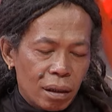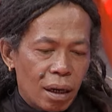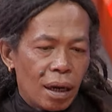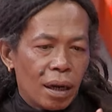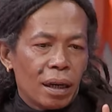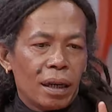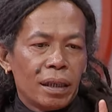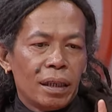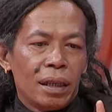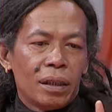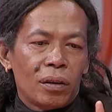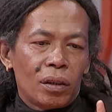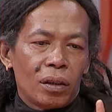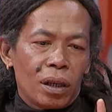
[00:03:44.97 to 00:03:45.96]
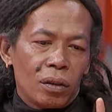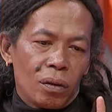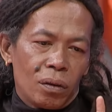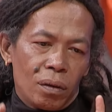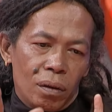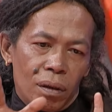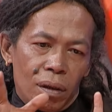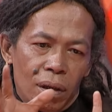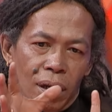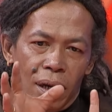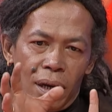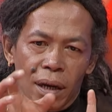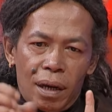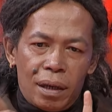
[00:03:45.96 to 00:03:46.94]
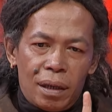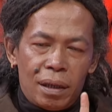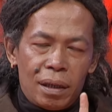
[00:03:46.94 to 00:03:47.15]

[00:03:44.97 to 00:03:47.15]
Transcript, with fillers: Nah, kalau gini satu contoh. Nah,